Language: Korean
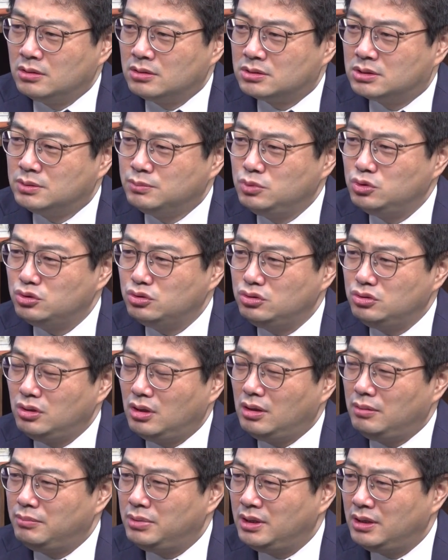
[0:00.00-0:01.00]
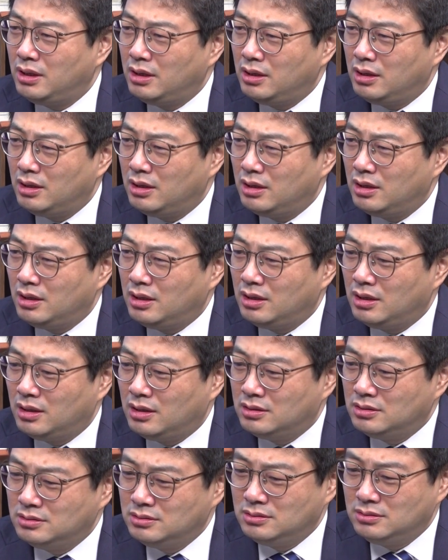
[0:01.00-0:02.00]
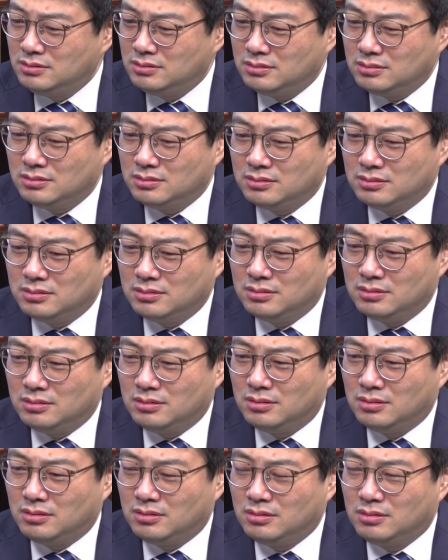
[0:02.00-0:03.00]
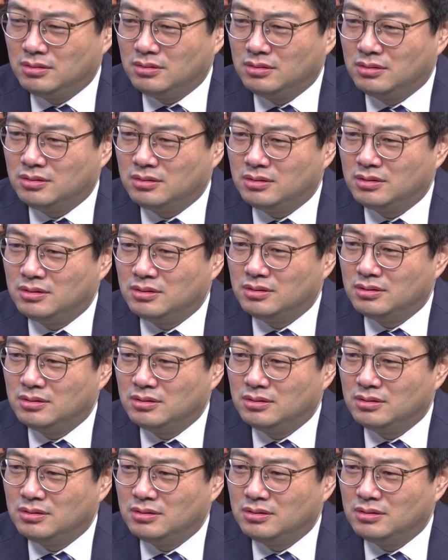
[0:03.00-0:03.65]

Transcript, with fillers: 금융위의 미래는 어